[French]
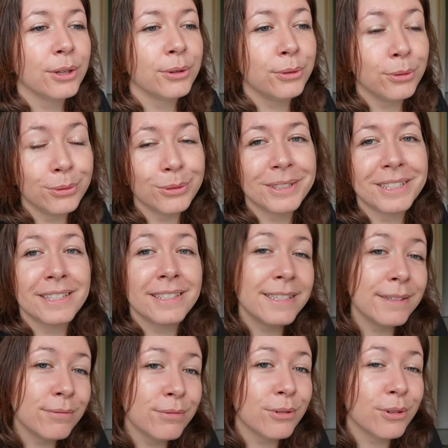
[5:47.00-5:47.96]
Donc,
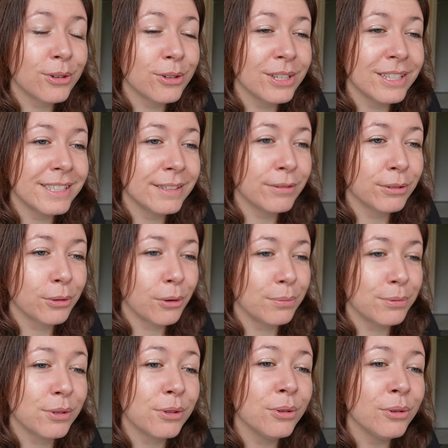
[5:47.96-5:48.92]
si vous reconnaissez
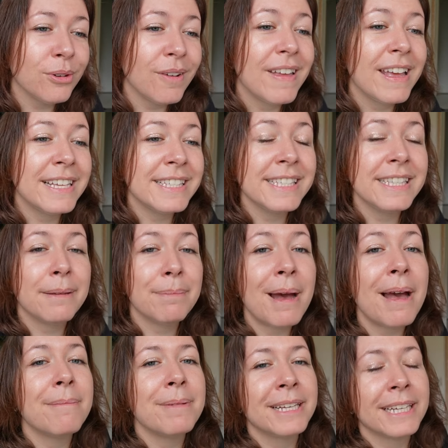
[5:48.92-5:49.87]
votre pseudo, n'hésitez
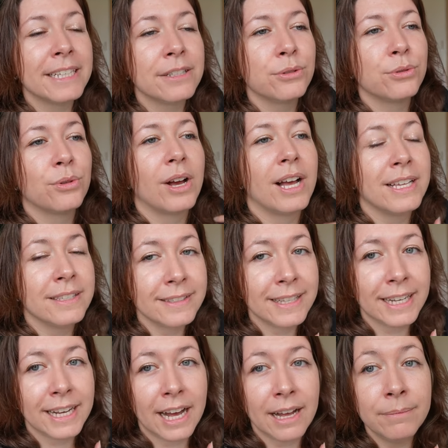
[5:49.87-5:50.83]
pas à m'écrire sur
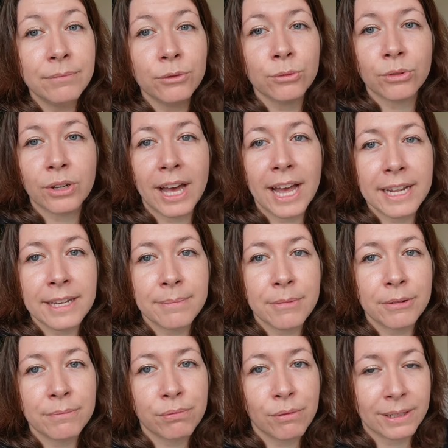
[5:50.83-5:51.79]
Instagram, donc
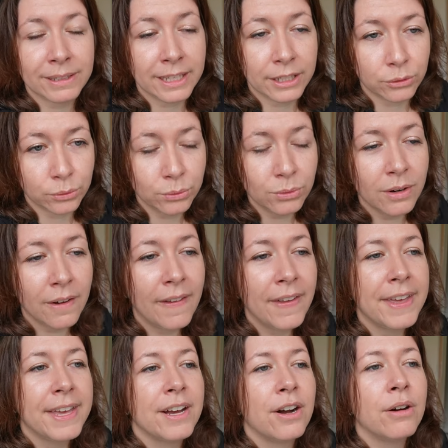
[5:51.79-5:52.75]
anemone.tatou,
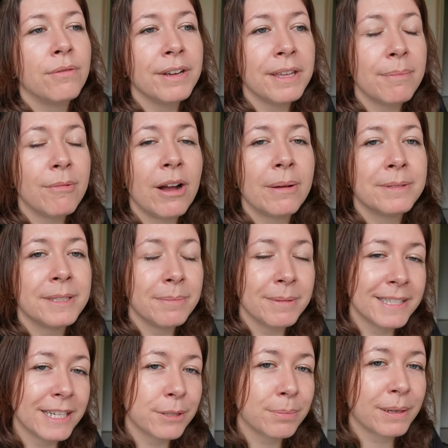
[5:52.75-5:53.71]
envoyez-moi un petit
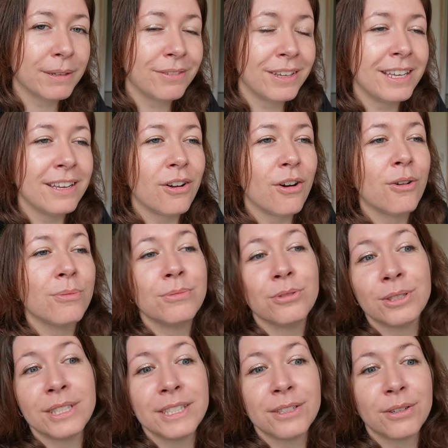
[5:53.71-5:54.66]
message privé en
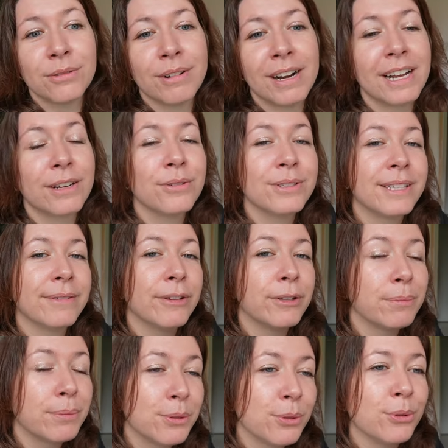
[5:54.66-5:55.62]
me disant voilà que c'est
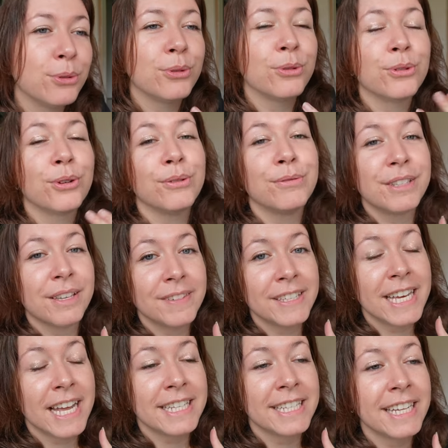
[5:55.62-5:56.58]
votre pseudo que vous
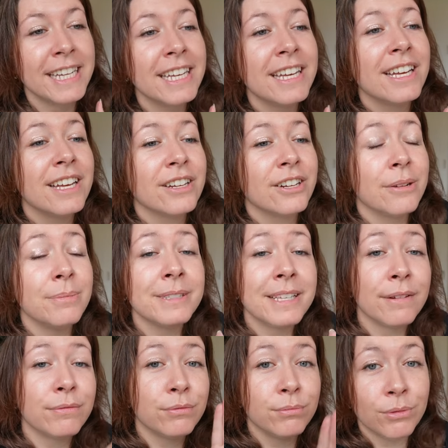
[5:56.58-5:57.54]
avez gagné. Comme
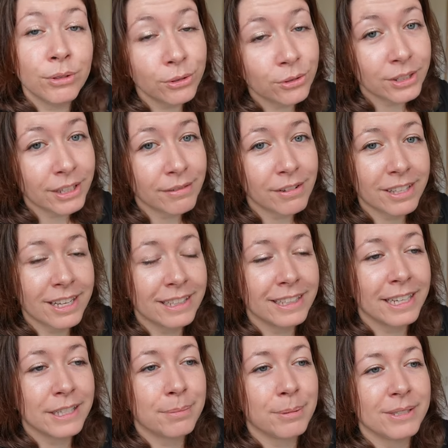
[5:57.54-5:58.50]
ça, vous me donnez votre
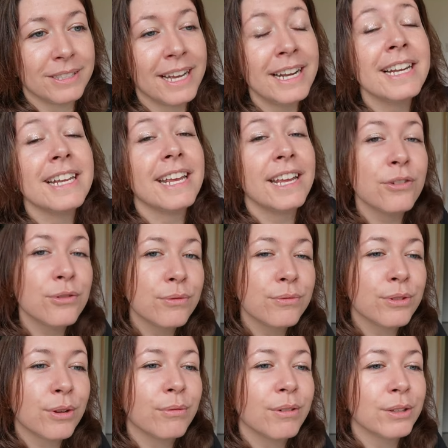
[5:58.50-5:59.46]
adresse postale et je
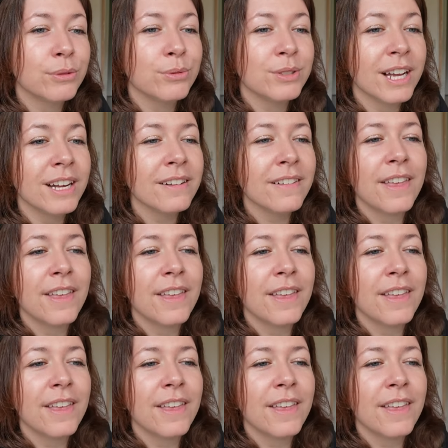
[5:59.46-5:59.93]
vous envoie tout ça.